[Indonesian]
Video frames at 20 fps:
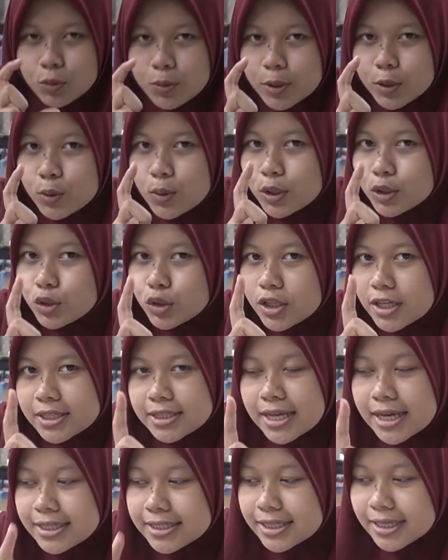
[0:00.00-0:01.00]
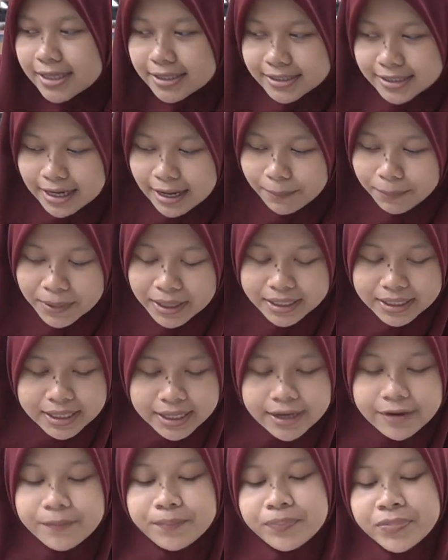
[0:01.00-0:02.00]
cuma 2 juta saja
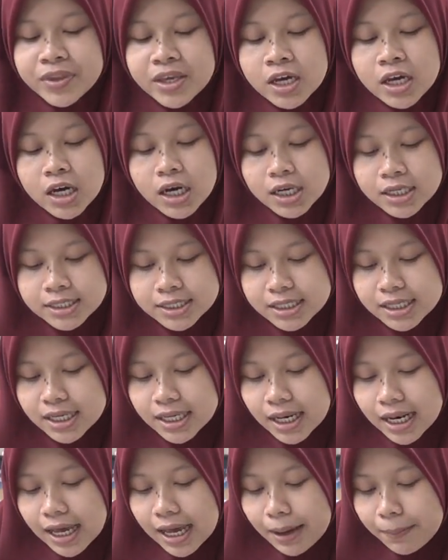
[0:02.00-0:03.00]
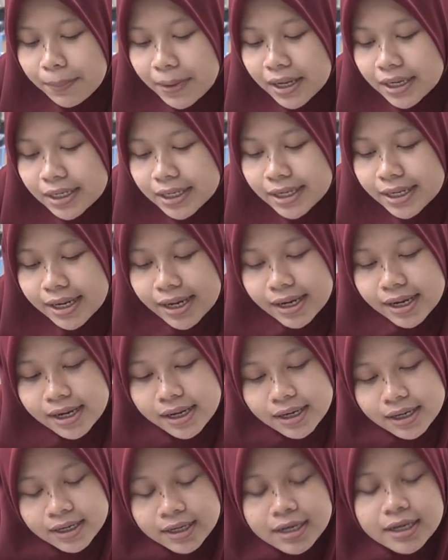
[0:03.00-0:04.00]
senapannya di sini kelengkapannya
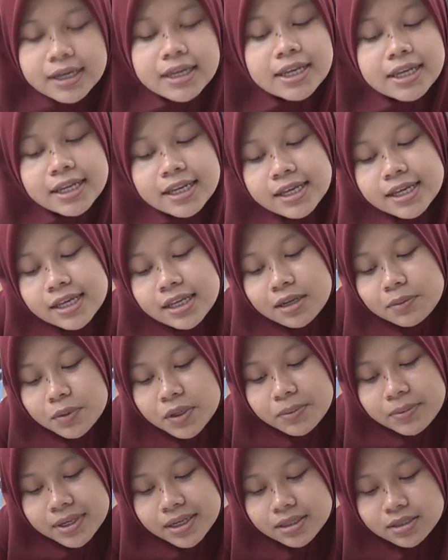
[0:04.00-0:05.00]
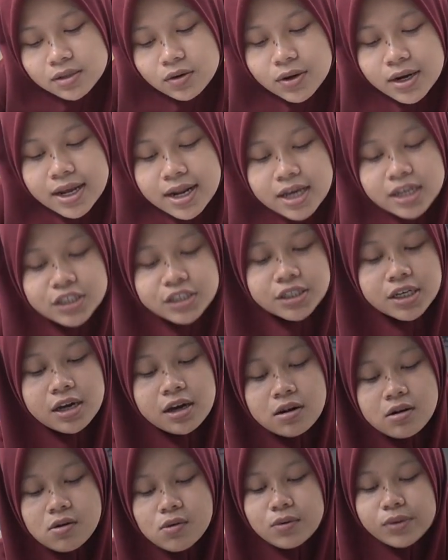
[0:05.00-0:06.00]
uh, ini dikirim kepada saudara
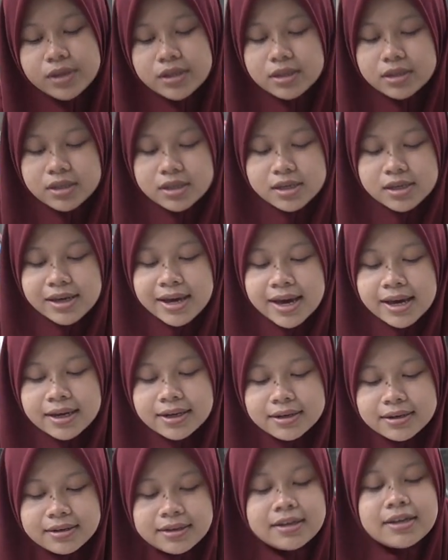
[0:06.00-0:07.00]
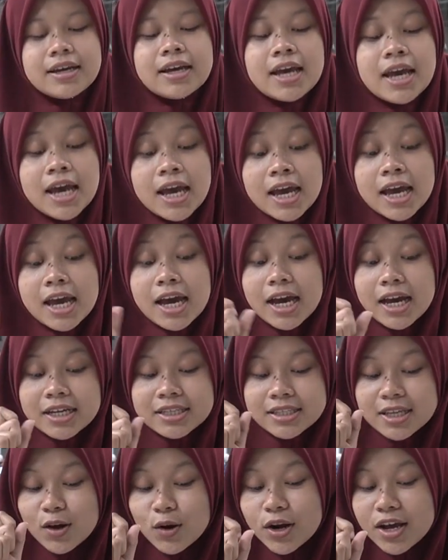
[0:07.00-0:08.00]
Syahrawi di Hanan.
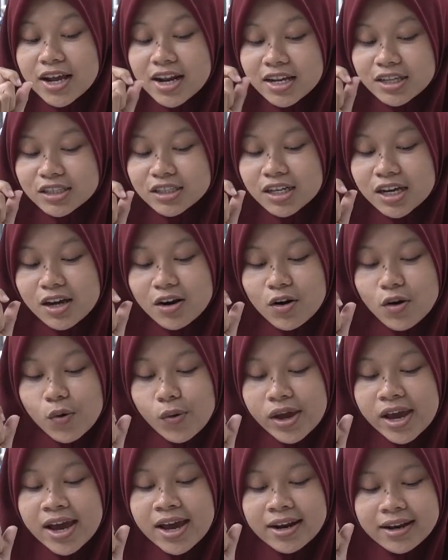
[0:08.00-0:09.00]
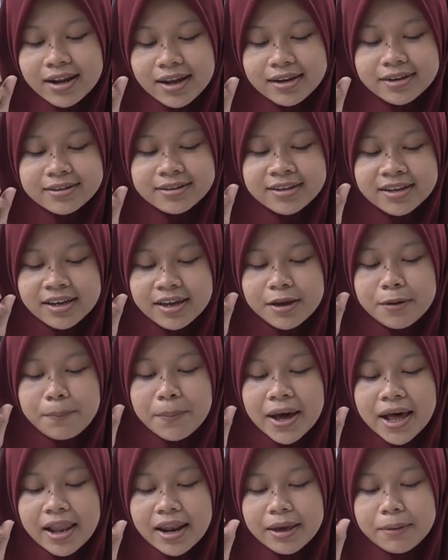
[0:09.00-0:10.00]
Saudara Syahrawi Hanan di
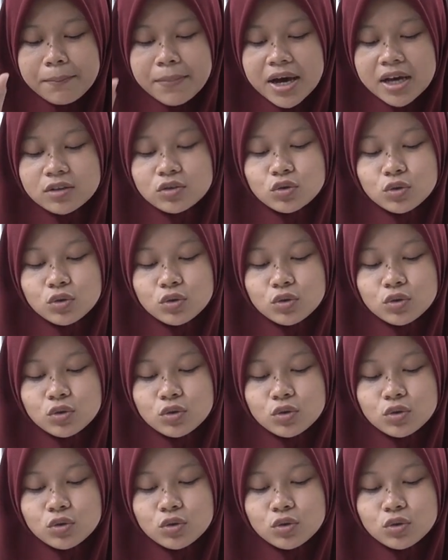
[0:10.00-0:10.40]
Palembang,